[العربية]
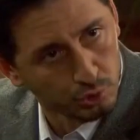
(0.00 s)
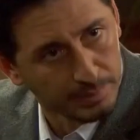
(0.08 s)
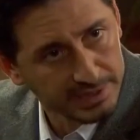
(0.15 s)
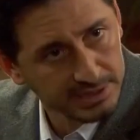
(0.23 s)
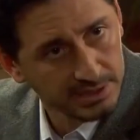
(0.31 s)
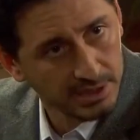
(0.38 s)

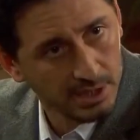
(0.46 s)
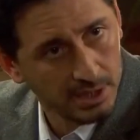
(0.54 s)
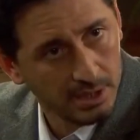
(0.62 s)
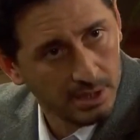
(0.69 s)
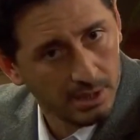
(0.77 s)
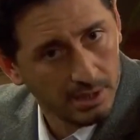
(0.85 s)
بنخاف
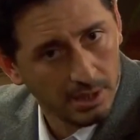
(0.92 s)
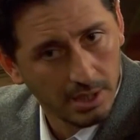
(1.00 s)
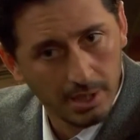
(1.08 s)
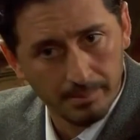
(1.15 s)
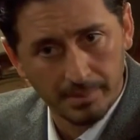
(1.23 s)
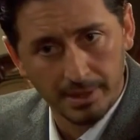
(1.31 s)
عليها
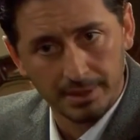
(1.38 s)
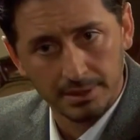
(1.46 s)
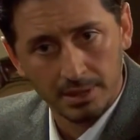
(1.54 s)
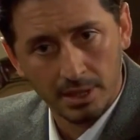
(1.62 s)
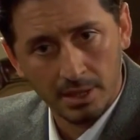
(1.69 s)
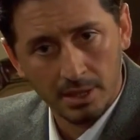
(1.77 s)

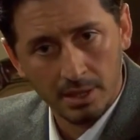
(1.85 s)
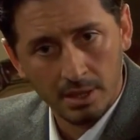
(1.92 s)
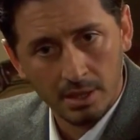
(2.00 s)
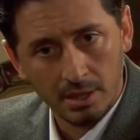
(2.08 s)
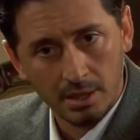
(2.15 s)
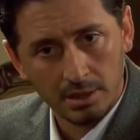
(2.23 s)
وبعدين
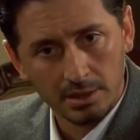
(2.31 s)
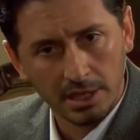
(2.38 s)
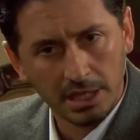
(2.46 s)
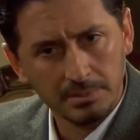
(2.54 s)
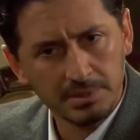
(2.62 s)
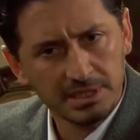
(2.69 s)
أنا
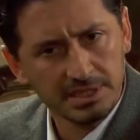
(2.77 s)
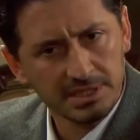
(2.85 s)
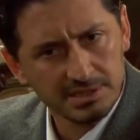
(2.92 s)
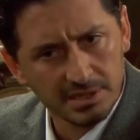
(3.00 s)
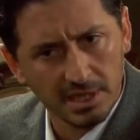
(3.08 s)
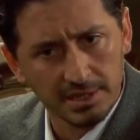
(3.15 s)
ما
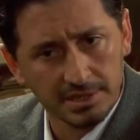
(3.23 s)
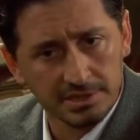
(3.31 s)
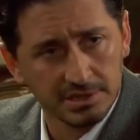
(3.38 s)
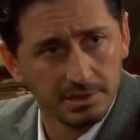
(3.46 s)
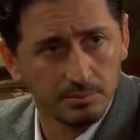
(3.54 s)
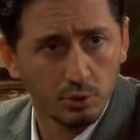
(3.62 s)
بلاقي إنه
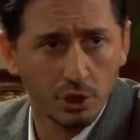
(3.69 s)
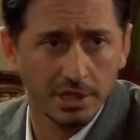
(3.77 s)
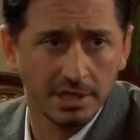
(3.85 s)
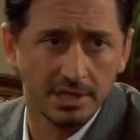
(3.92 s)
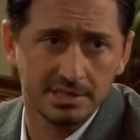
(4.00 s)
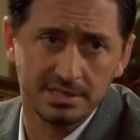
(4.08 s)
من الصح إني
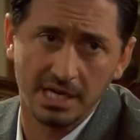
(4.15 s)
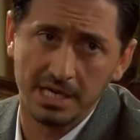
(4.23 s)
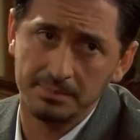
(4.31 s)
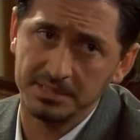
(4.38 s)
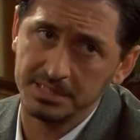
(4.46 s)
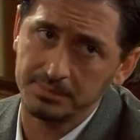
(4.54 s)
أترك بنت
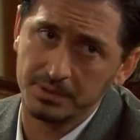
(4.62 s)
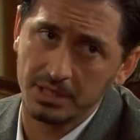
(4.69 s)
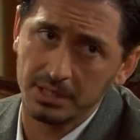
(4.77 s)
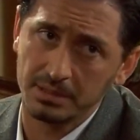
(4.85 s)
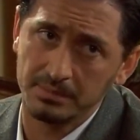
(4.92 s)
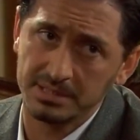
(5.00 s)
حماي
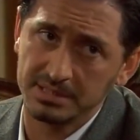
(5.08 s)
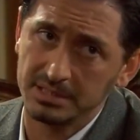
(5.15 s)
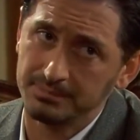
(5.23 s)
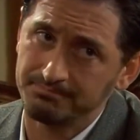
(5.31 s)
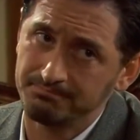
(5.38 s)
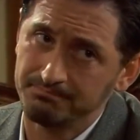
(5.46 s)
لحالها بهيك
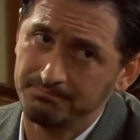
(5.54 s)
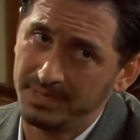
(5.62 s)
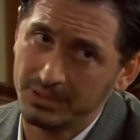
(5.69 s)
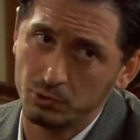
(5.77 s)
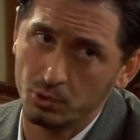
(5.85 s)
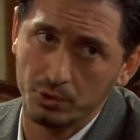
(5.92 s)
ظرف
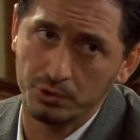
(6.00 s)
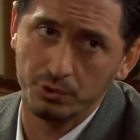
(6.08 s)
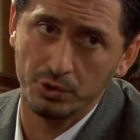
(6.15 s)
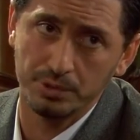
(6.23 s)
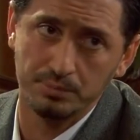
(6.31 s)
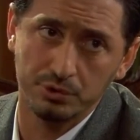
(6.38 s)
مو
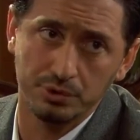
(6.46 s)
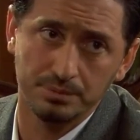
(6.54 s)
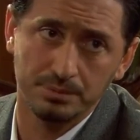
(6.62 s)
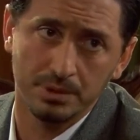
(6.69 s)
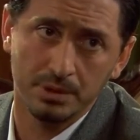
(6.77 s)
هيك حضرتك